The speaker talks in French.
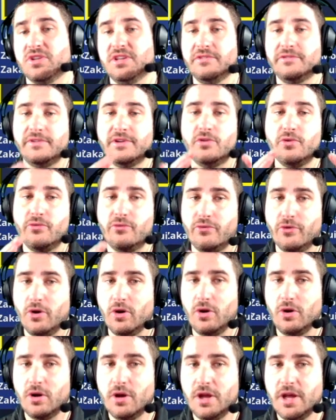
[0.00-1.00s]
fait le
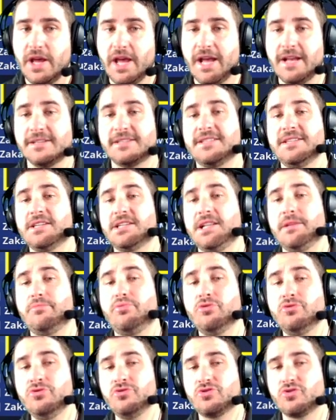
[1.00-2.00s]
fort, ainsi que les
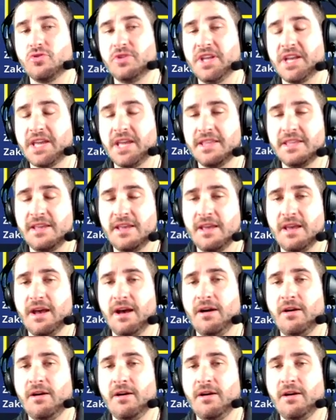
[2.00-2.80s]
bonus qu'on a gagnés